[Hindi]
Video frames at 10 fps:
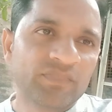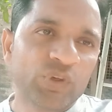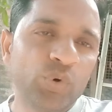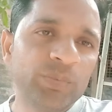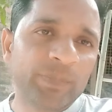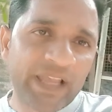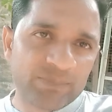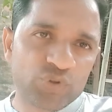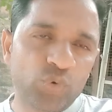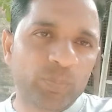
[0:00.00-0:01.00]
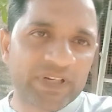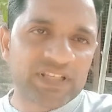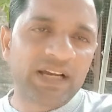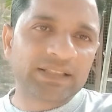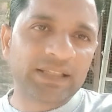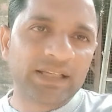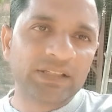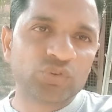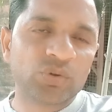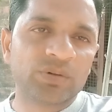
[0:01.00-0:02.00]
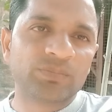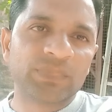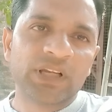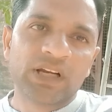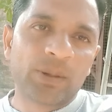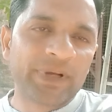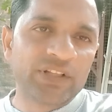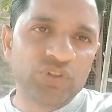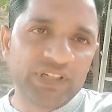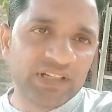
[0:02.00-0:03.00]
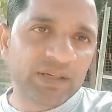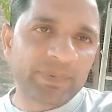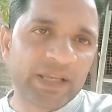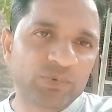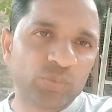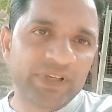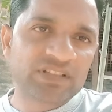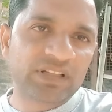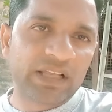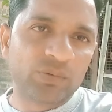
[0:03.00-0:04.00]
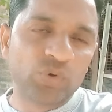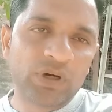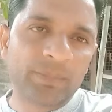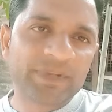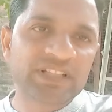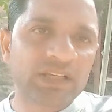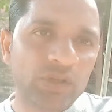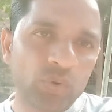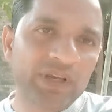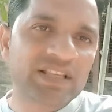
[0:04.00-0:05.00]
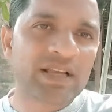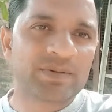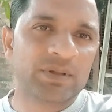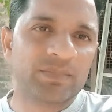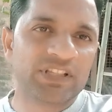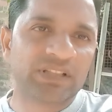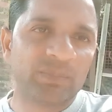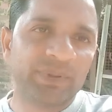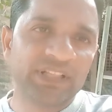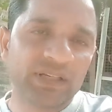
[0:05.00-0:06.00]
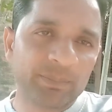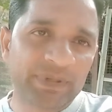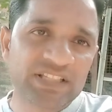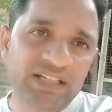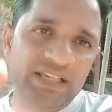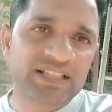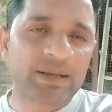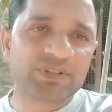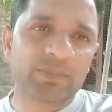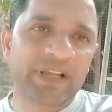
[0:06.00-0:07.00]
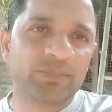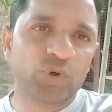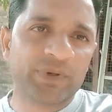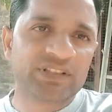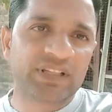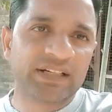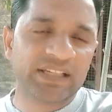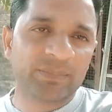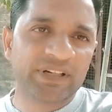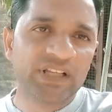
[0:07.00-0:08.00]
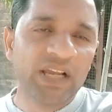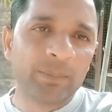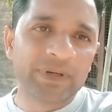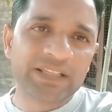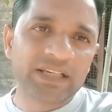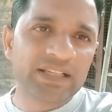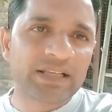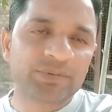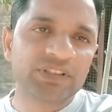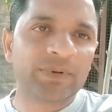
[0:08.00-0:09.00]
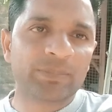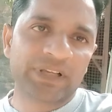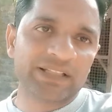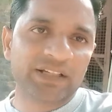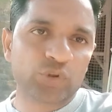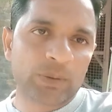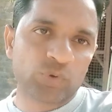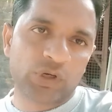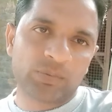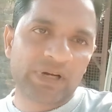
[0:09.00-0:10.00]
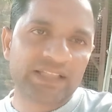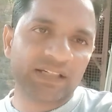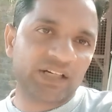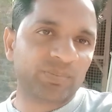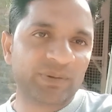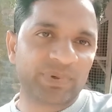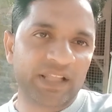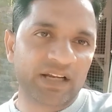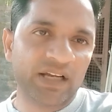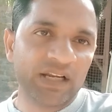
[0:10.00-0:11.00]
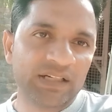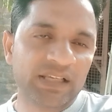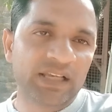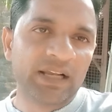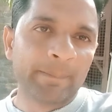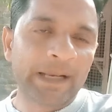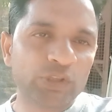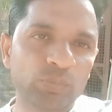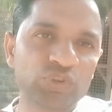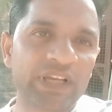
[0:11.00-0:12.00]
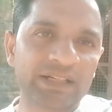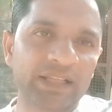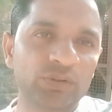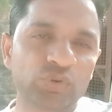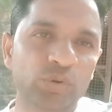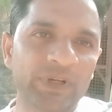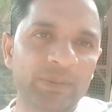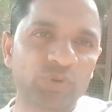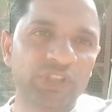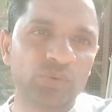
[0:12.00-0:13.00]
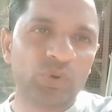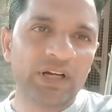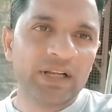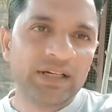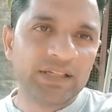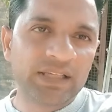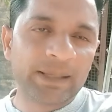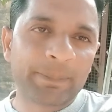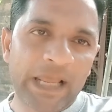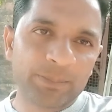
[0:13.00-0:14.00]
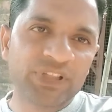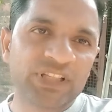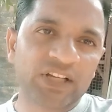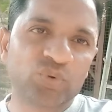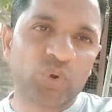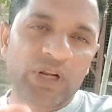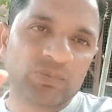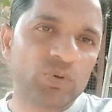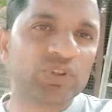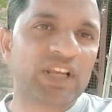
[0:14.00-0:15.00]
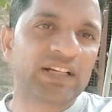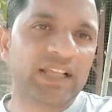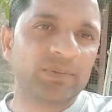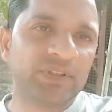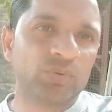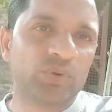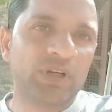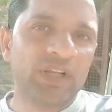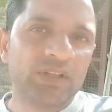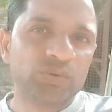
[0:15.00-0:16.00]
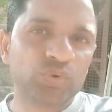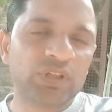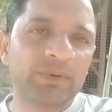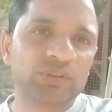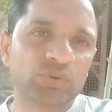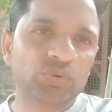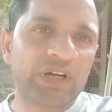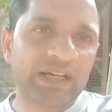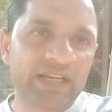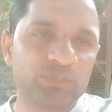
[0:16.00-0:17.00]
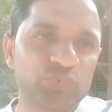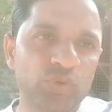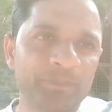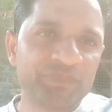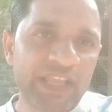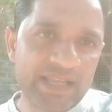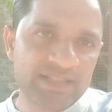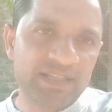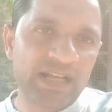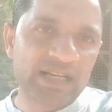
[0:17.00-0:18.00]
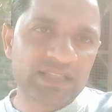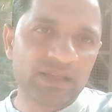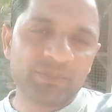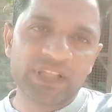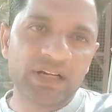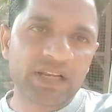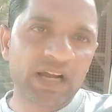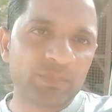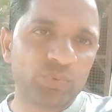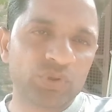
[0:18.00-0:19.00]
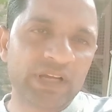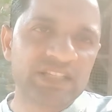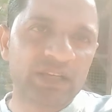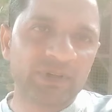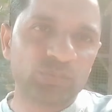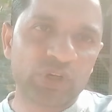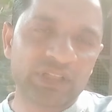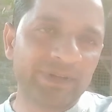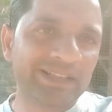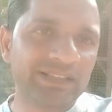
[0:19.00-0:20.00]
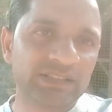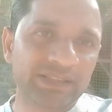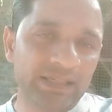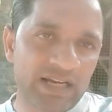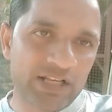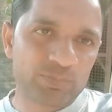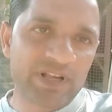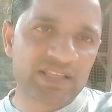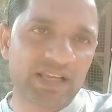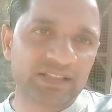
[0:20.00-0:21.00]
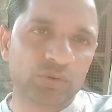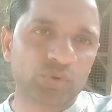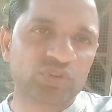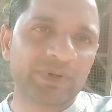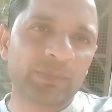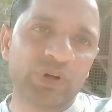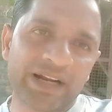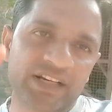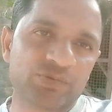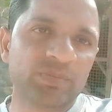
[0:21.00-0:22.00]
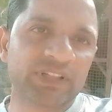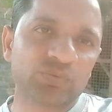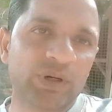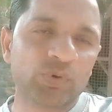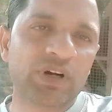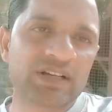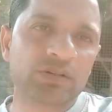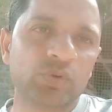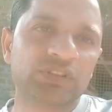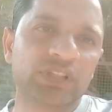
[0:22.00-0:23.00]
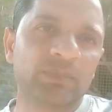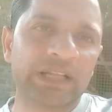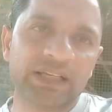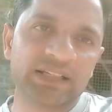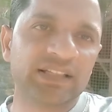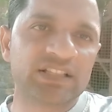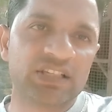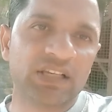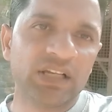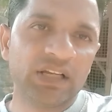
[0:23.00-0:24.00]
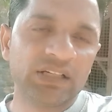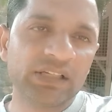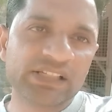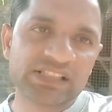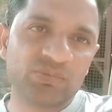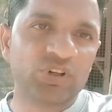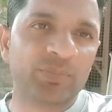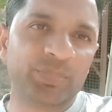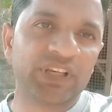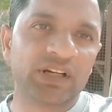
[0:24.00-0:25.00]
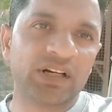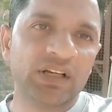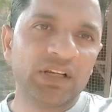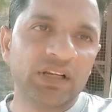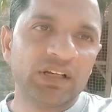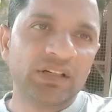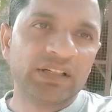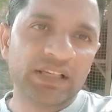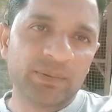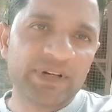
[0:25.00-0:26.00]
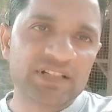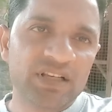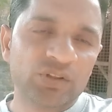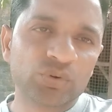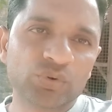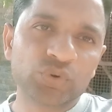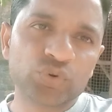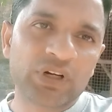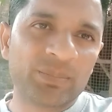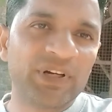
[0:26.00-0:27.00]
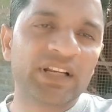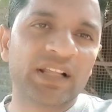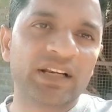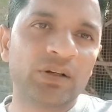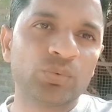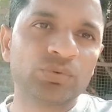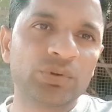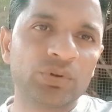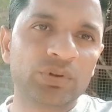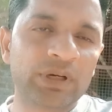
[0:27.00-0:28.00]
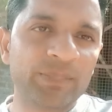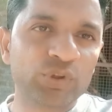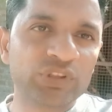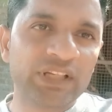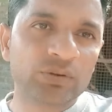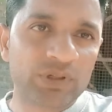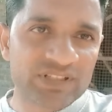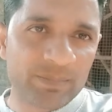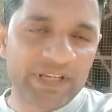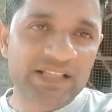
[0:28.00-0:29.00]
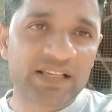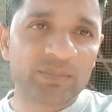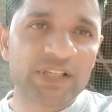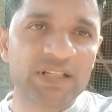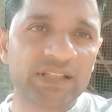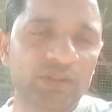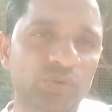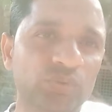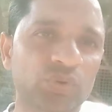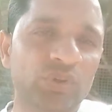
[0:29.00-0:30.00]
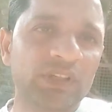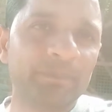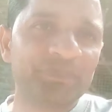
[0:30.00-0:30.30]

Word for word: कोई भी पाइप जो ऊपर से आता है ना जो हमारा जो डीलर पाइप को बेचता है वो हमेशा किलो के हिसाब से बेचता है वजन वजन के हिसाब से पाइप को बेचता है ठीक है फ्रेंड वजन के हिसाब से जब आप खरीदेंगे तो आपको लगभग आधे रेट में पड़ेगा ठीक है पहले तो वो जानकारी दोस्तों मैं आपको दे दूंगा ठीक है पाइप भी दिखा दूंगा और आपको वो जानकारी भी दे दूंगा दूसरी बात दोस्तों अगर आप जो एन से मेरठ हापुड़ गाजियाबाद मुरादाबाद इसके आसपास से आते हो दोस्तों मैं आपको एड्रेस भी बता दूंगा आपको कहाँ से होलसेल माल खरीदना चाहिए ठीक है किसी भी कंपनी का ठीक है फ्रेंड्स तो दोस्तों जो कमेंट आ रहे हैं ना उन कमेंट को देखकर थोड़ा सा परेशान मैं इसलिए था दोस्तों क्योंकि